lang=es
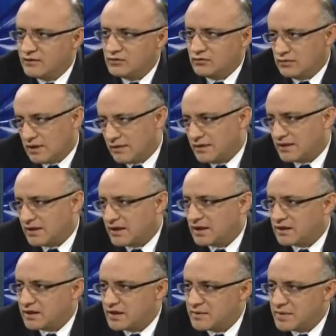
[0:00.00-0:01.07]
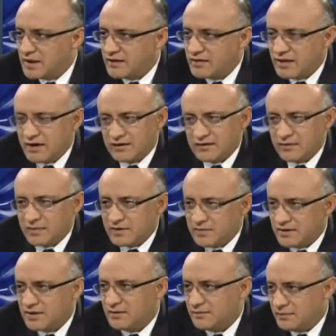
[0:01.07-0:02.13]
La ventaja del régimen general es que
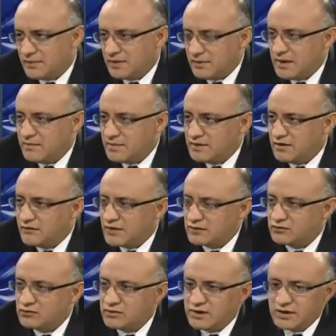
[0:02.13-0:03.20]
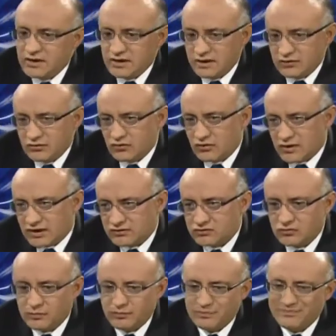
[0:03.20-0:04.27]
permite em-, emitir factura y en todo
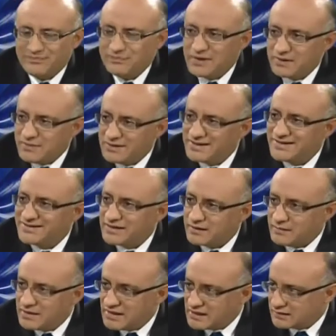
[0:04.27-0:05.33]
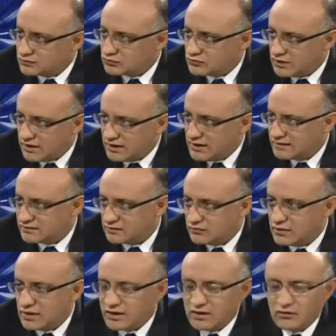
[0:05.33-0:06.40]
caso permite determinar su utilidad
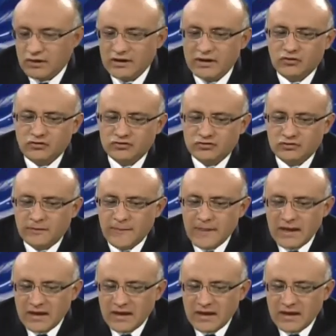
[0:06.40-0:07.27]
según el giro del negocio.